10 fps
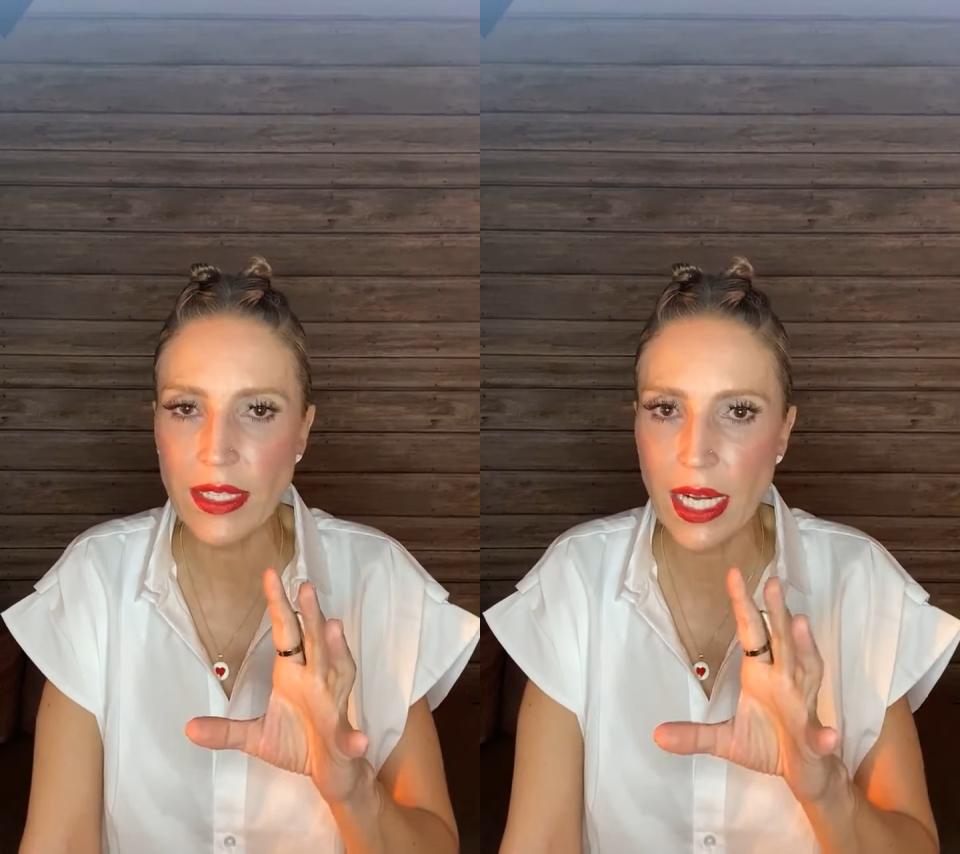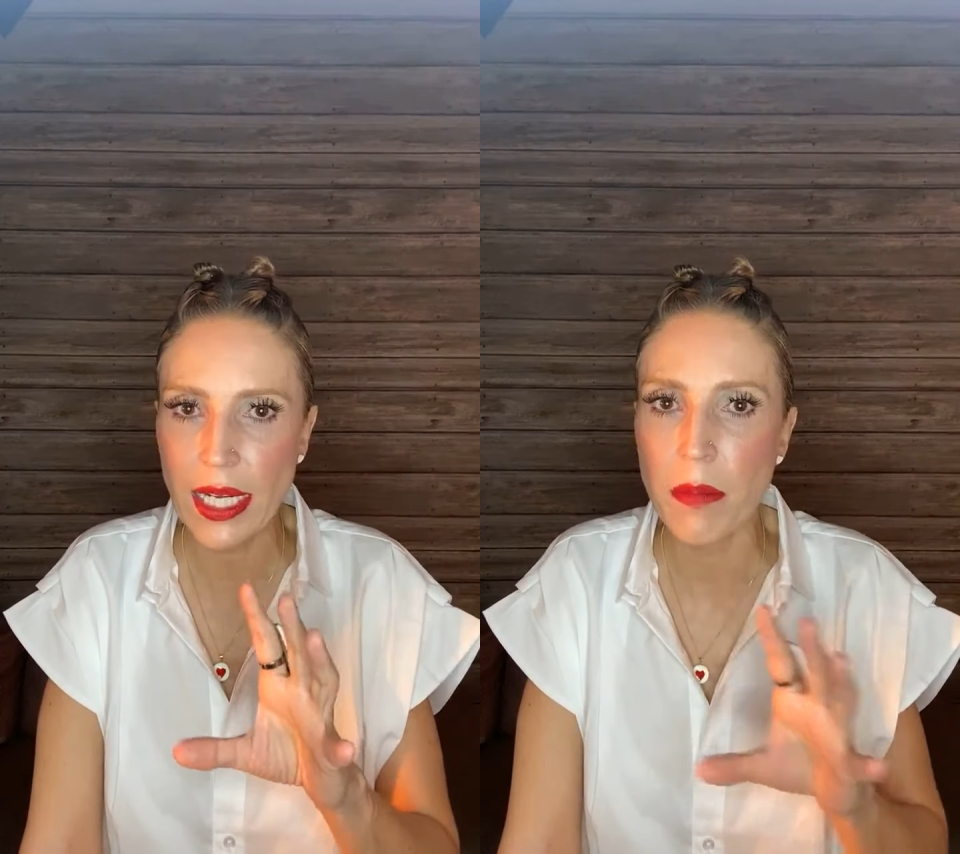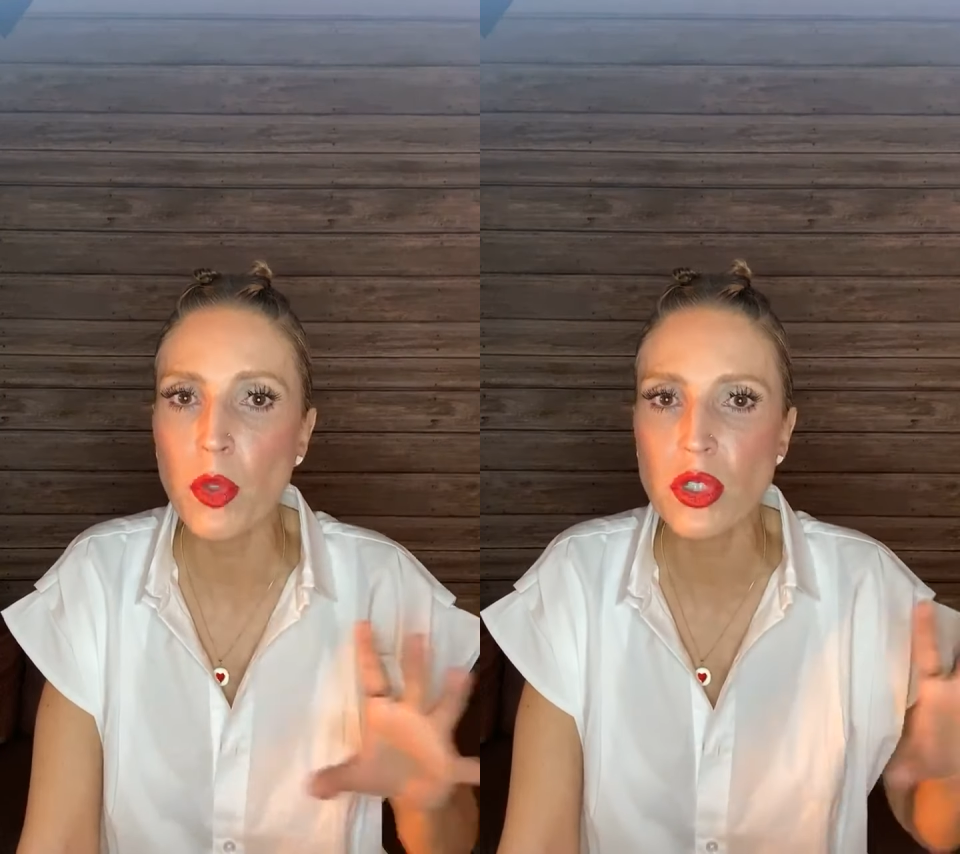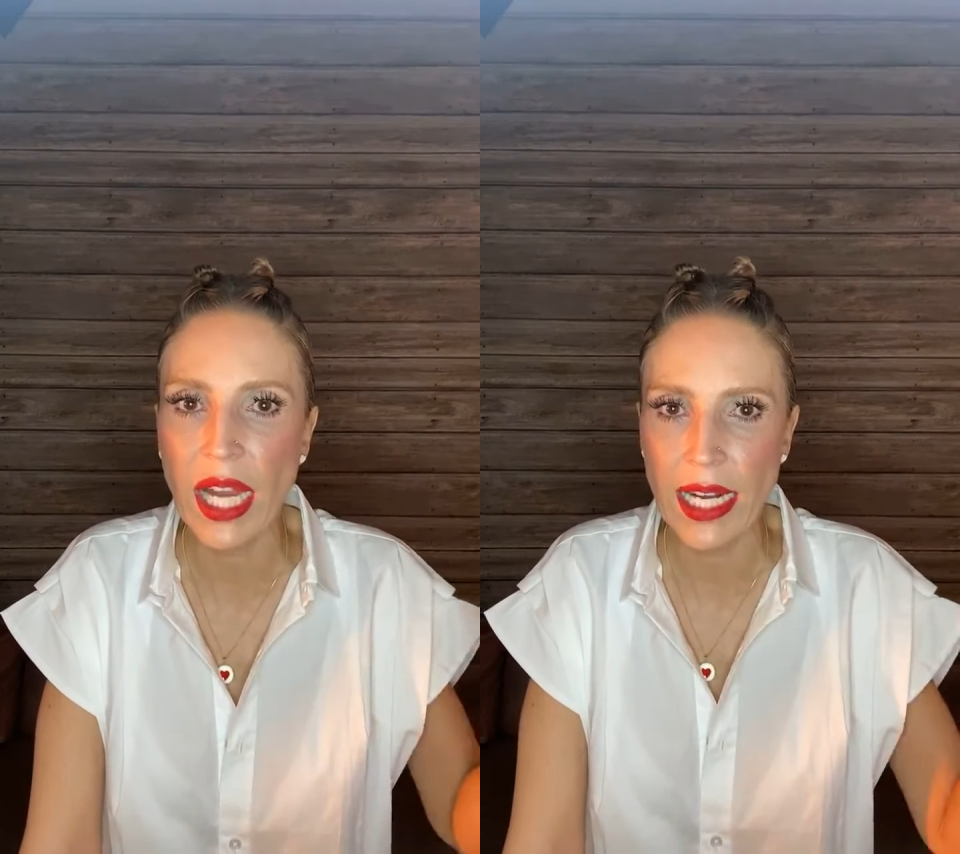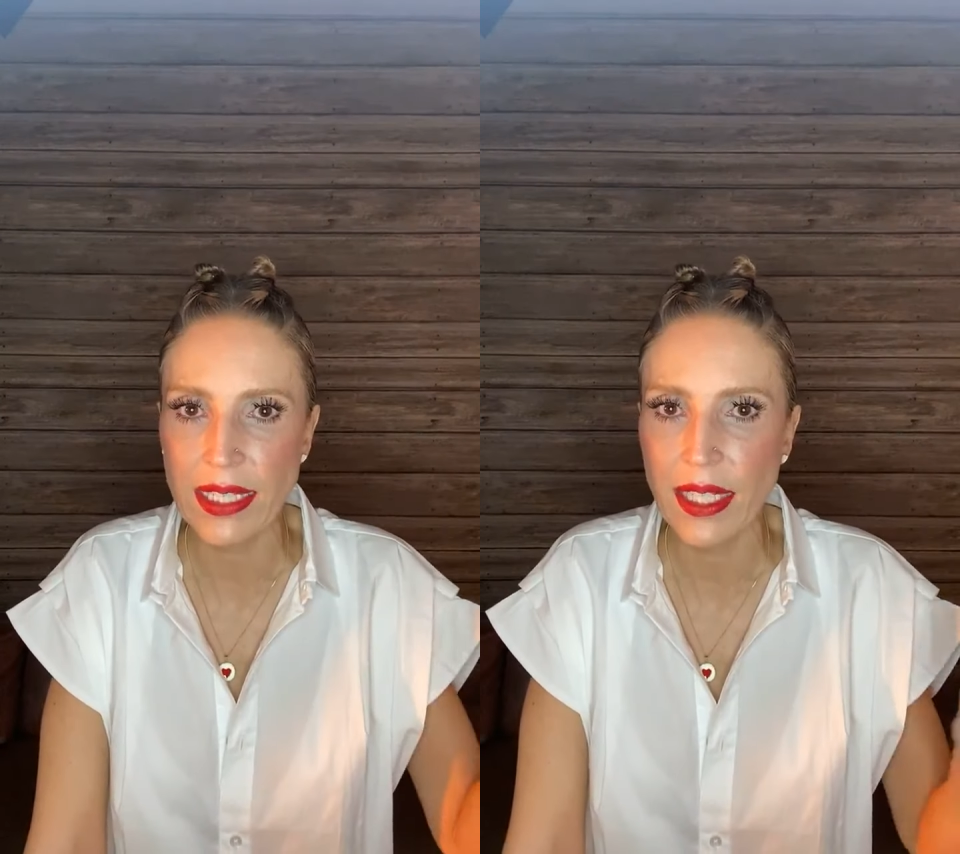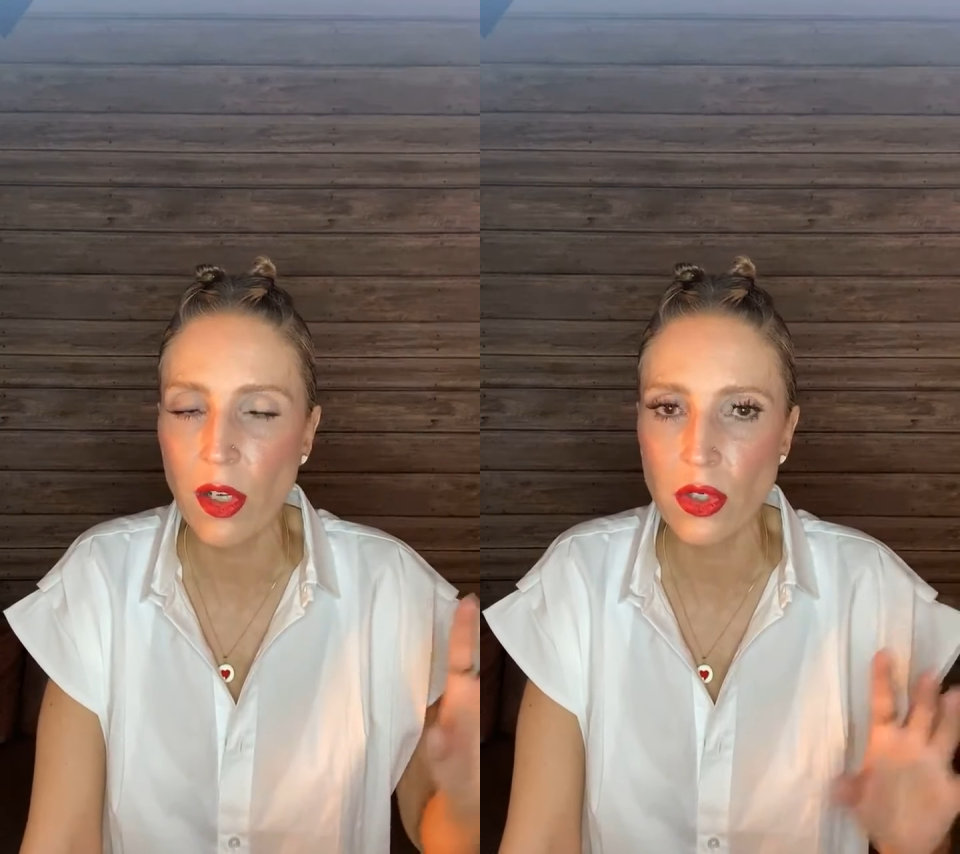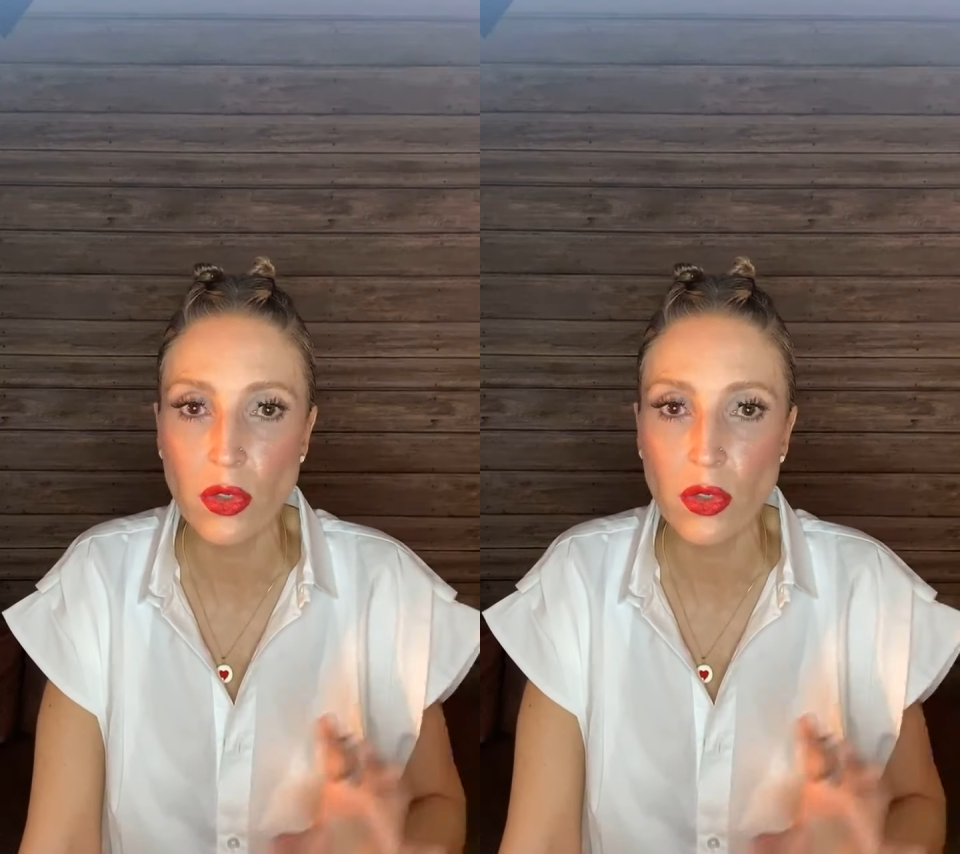tendrá que mutar hacia